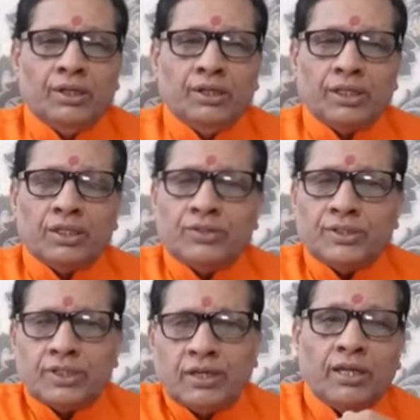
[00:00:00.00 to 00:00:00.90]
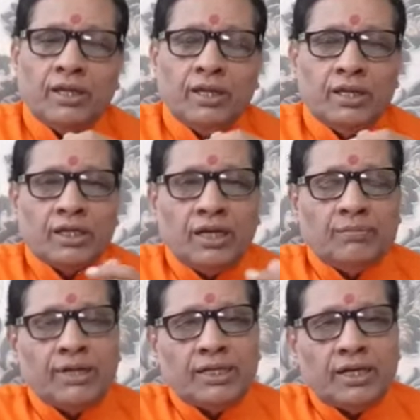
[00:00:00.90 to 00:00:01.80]
लेकिन जैसे हमारे कि
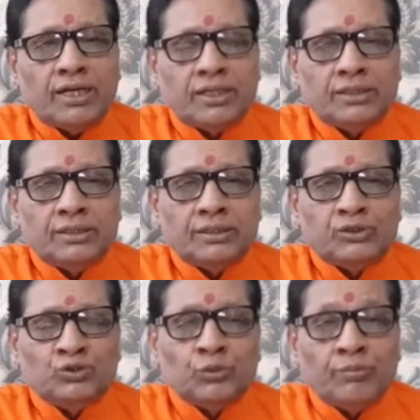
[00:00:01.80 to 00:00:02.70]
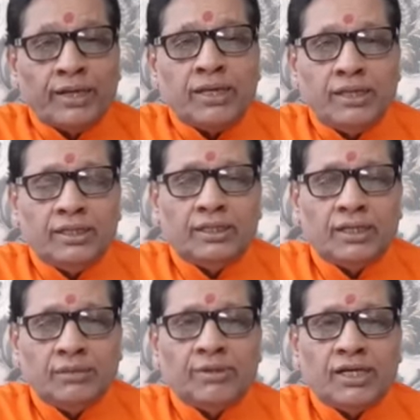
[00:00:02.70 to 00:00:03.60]
हमारा जो मन है
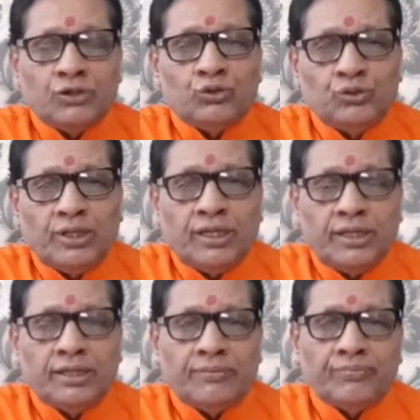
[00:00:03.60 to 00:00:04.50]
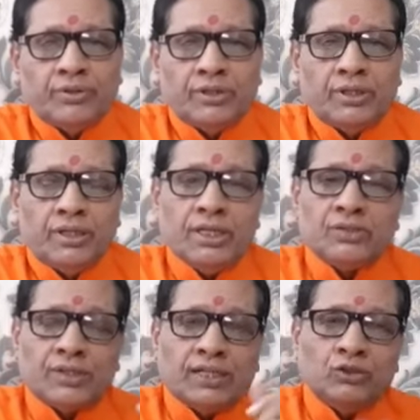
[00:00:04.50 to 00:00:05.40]
हमारा जो दिल है
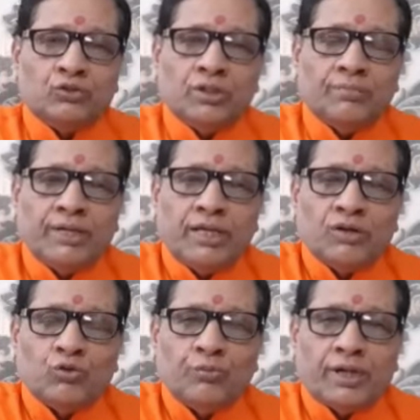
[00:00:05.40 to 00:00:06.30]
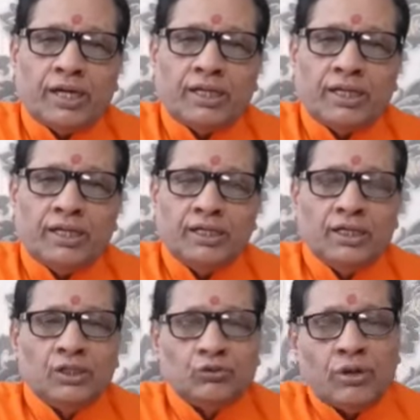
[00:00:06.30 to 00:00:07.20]
एक शादीशुदा महिला के ऊपर आ गया
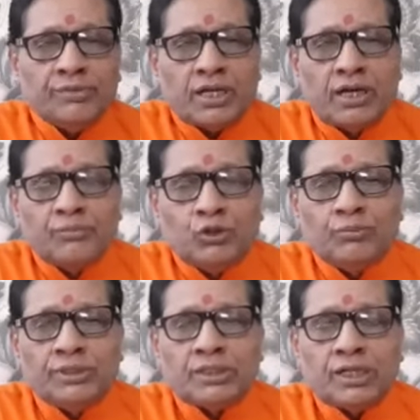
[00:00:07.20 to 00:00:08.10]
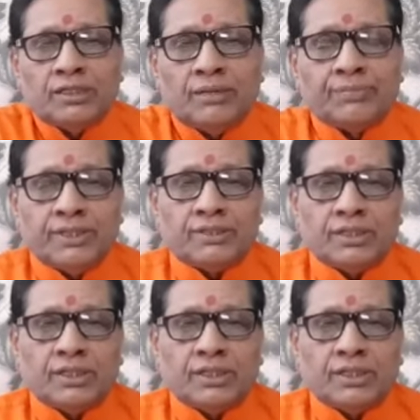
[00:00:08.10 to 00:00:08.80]
तो हम ये कामदेव मंत्र का जाप कैसे